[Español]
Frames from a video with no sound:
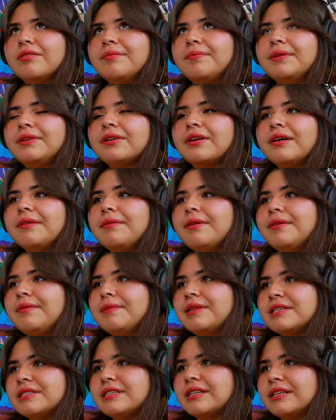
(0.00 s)
me tocaba
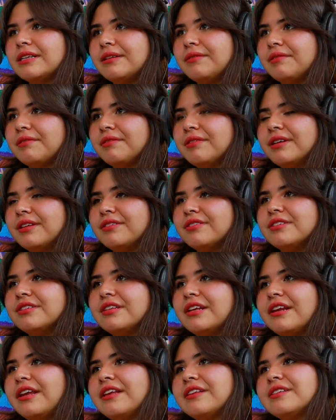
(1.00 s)
administrativo, entonces
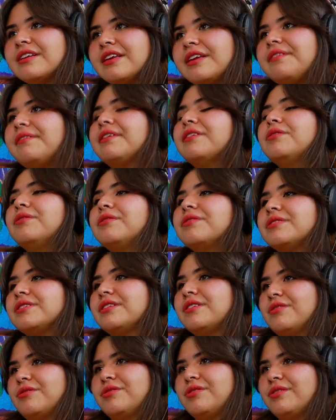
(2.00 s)
tenías que llevar tu
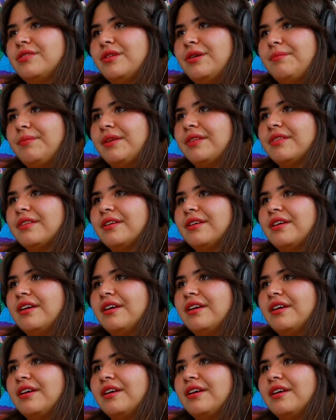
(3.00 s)
constitución también.